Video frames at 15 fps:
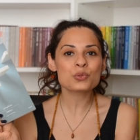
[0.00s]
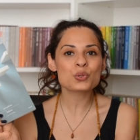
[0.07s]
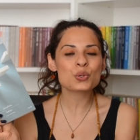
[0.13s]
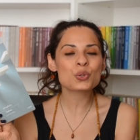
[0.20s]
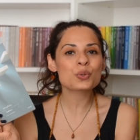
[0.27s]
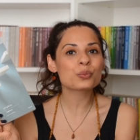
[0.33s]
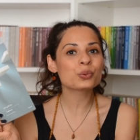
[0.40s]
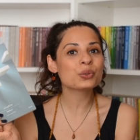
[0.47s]

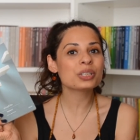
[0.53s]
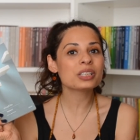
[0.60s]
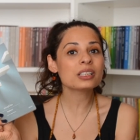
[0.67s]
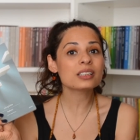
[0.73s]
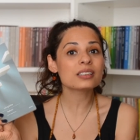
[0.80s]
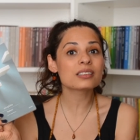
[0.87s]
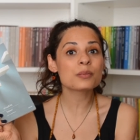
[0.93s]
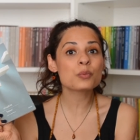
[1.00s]
Çünkü bunların
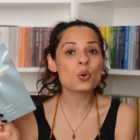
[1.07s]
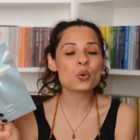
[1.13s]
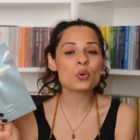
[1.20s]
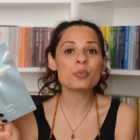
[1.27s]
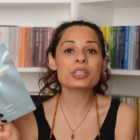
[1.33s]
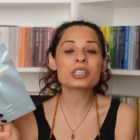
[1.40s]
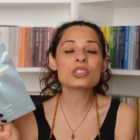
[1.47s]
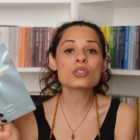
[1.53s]
kitabı
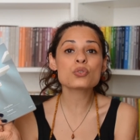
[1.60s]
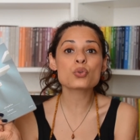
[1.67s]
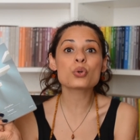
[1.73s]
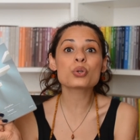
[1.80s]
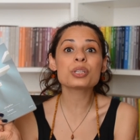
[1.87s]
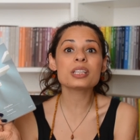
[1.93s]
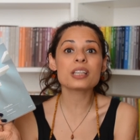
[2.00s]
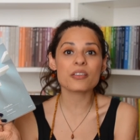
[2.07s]
okumak için
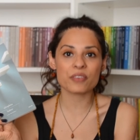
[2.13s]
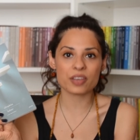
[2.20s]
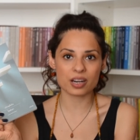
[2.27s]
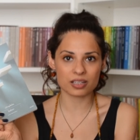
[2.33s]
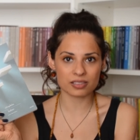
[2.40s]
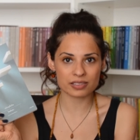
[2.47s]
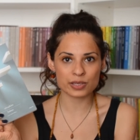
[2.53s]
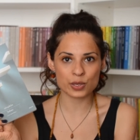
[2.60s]
çok iyi
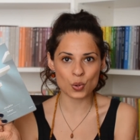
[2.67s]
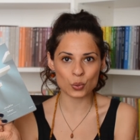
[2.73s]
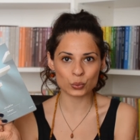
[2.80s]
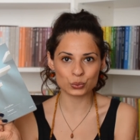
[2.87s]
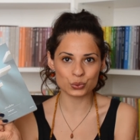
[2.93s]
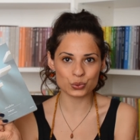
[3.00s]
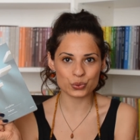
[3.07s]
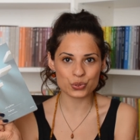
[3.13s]
referanslar
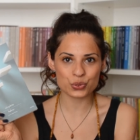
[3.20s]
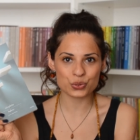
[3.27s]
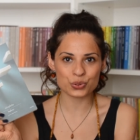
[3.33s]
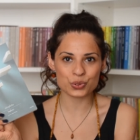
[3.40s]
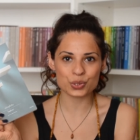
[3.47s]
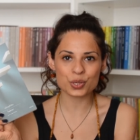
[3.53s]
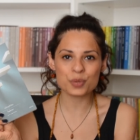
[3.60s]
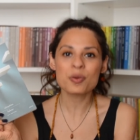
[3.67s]
olduğunu
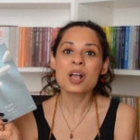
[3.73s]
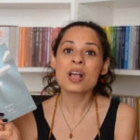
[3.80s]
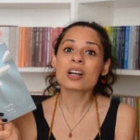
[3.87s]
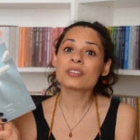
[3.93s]
düşünüyorum